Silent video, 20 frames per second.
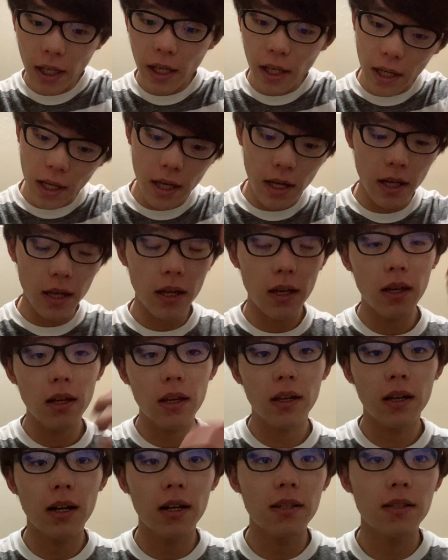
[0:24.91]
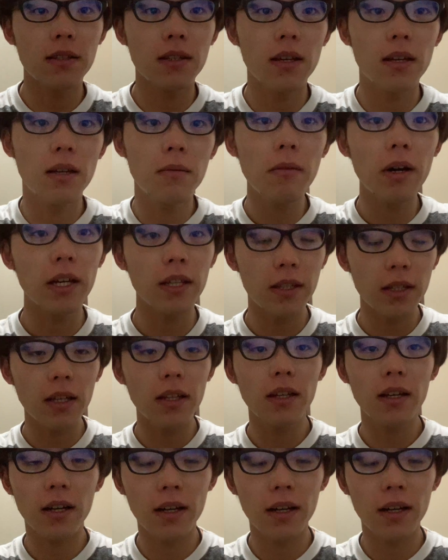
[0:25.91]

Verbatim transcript: えー、完成、まあ一旦ね、